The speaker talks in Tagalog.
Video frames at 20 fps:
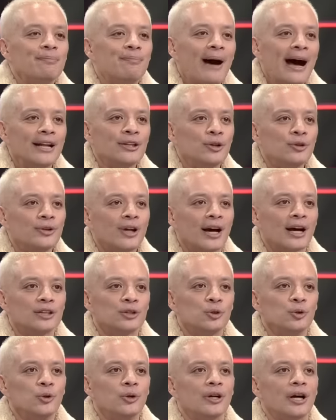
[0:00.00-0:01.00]
paano
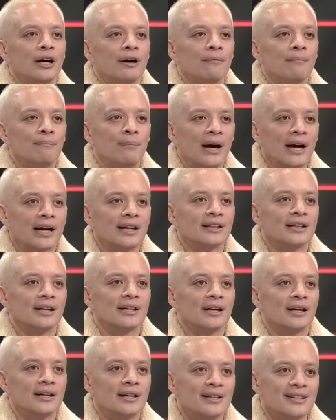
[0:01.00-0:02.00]
nakatulong ang
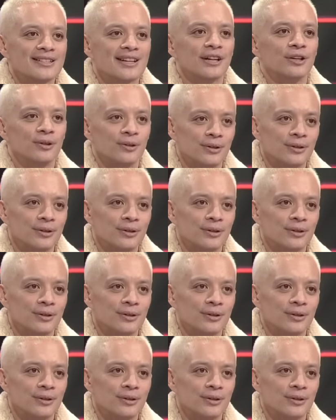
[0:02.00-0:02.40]
pagkanta sa'yo?